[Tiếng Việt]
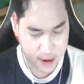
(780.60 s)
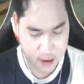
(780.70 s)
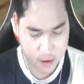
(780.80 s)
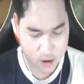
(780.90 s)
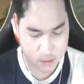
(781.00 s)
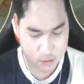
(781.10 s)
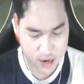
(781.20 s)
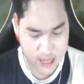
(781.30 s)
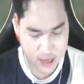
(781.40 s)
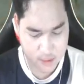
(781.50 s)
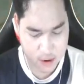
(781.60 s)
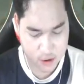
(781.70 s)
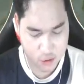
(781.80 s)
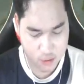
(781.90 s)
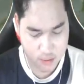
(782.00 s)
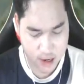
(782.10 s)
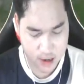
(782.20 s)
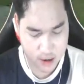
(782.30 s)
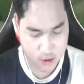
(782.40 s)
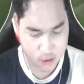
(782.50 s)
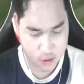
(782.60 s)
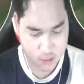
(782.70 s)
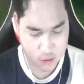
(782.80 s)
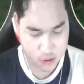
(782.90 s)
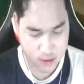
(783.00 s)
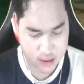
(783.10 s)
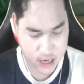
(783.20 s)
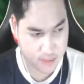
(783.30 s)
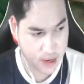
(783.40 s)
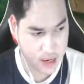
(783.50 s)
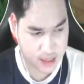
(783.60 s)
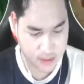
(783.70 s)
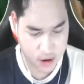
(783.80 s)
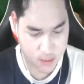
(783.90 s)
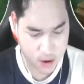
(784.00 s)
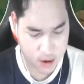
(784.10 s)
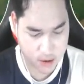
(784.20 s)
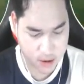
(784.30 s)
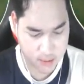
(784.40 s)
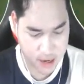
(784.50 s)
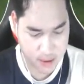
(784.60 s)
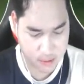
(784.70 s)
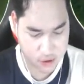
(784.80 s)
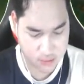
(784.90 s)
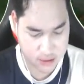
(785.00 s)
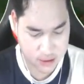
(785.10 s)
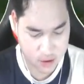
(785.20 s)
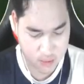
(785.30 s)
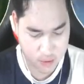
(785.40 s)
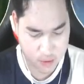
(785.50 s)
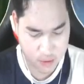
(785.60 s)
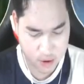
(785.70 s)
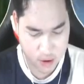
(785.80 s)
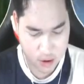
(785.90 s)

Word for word: là bón đồng tôn ai chưa là bón dung mấy nó dung giúp du từ bắn chán bên nhân đẹp đó là bón nó đi kia vào đây vào trong let's go pu